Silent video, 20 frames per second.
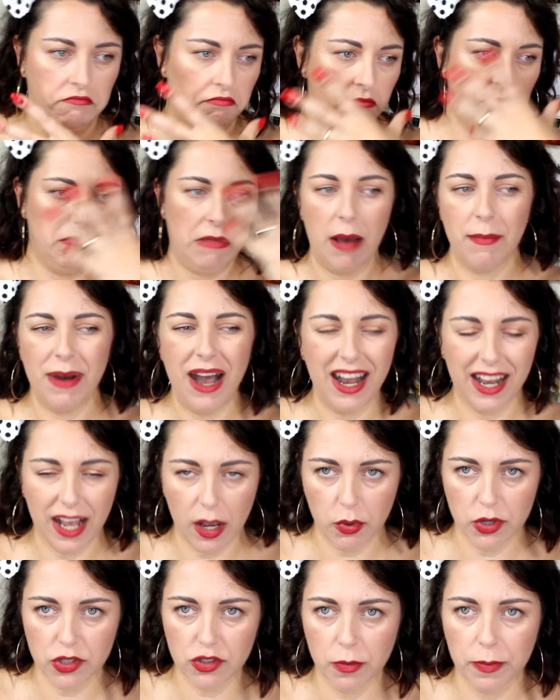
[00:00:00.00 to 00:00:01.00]
amare
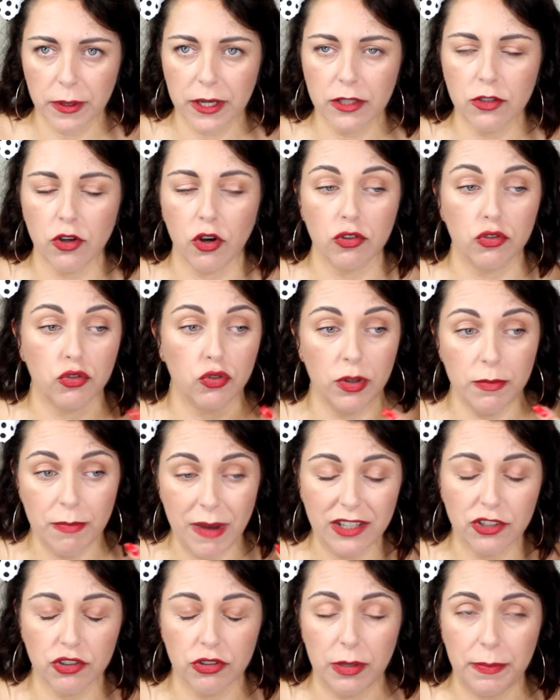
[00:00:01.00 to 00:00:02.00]
questo prodotto,
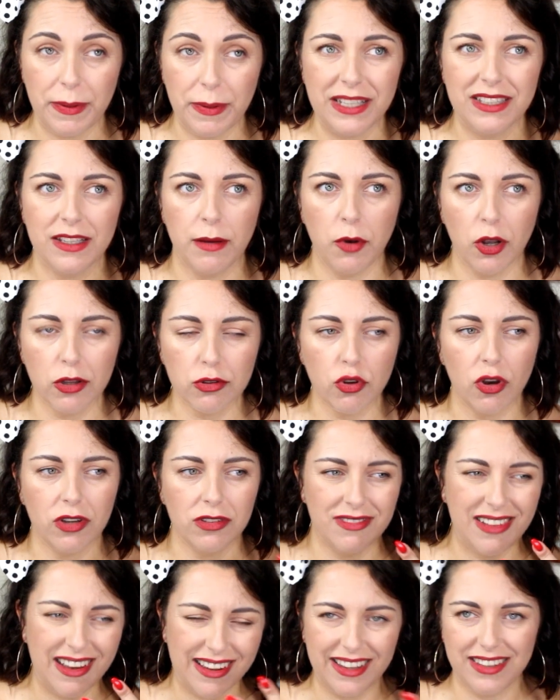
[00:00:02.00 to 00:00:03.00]
immagino dipenda molto
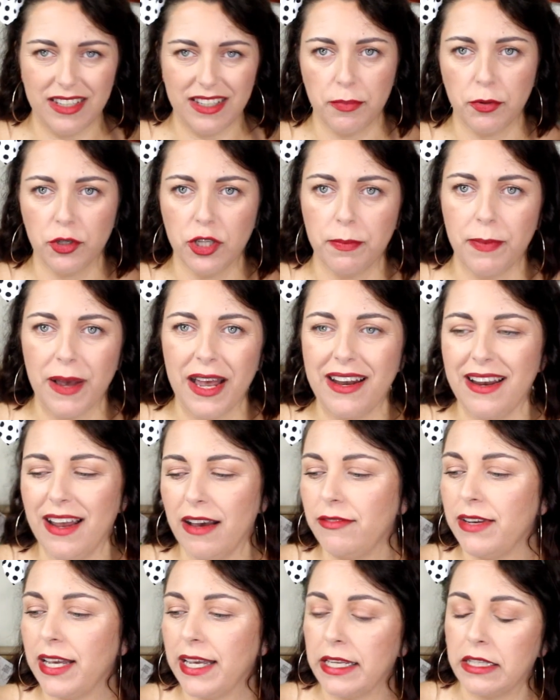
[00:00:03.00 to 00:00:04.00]
da che tipo di pelle
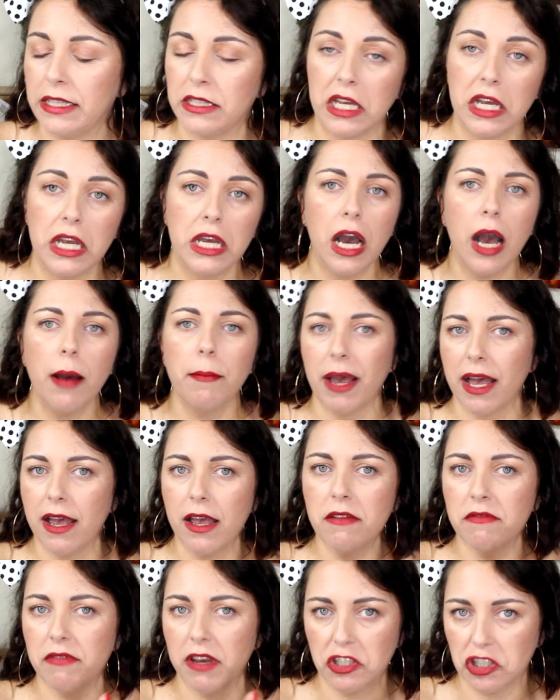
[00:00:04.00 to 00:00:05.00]
avete, a me
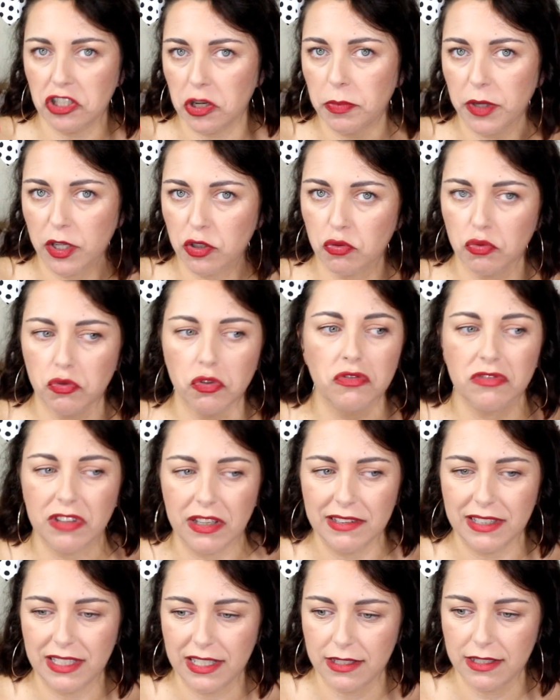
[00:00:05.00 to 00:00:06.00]
invece è piaciuto
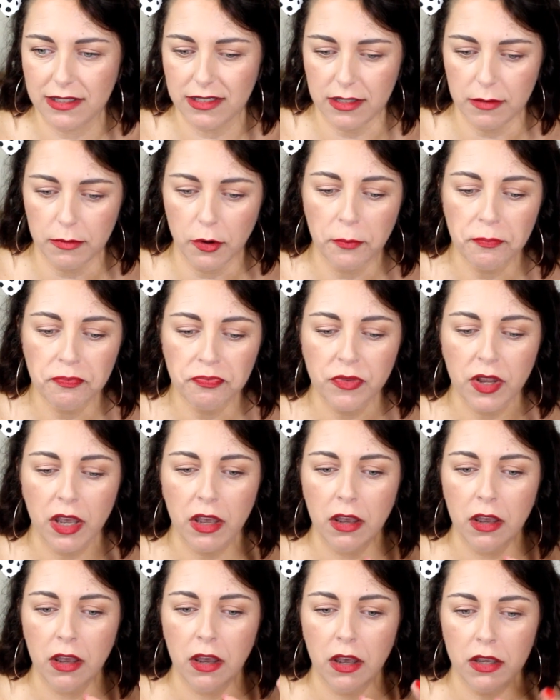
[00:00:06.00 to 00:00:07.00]
tantissimo
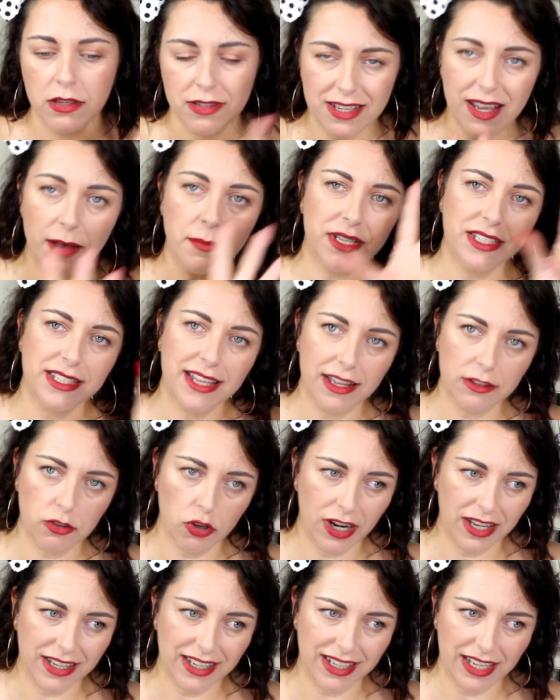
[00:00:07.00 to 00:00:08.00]
sia mischiato
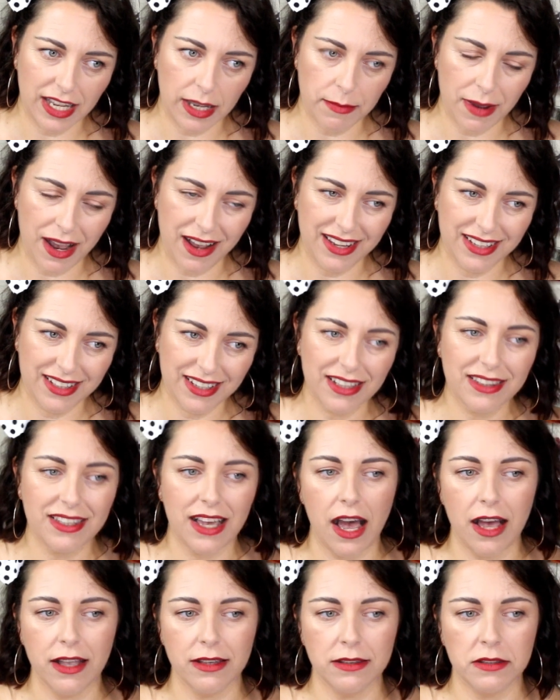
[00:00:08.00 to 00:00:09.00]
alla crema
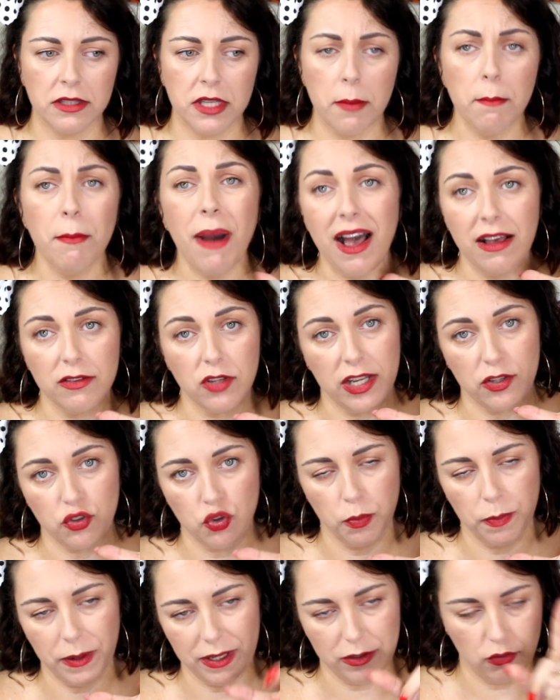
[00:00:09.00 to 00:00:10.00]
idratante ma e
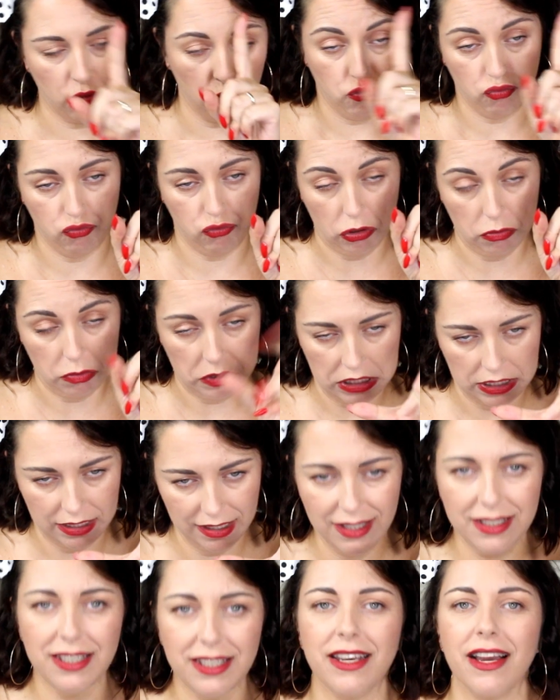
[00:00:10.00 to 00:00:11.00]
soprattutto mi viene
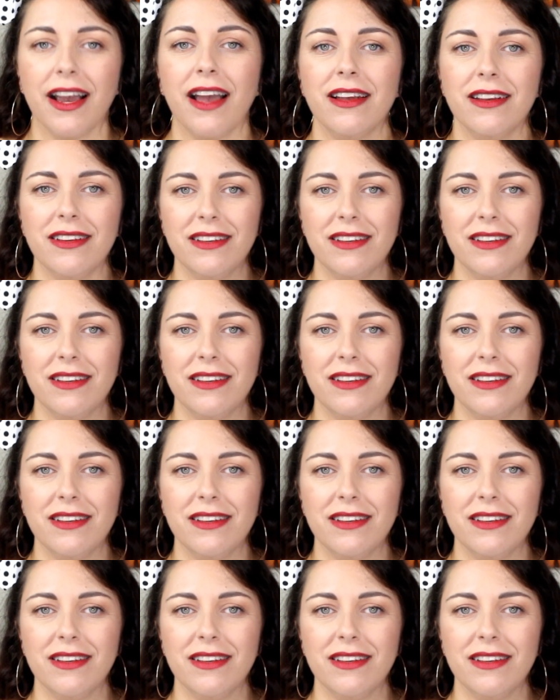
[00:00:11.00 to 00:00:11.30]
da dire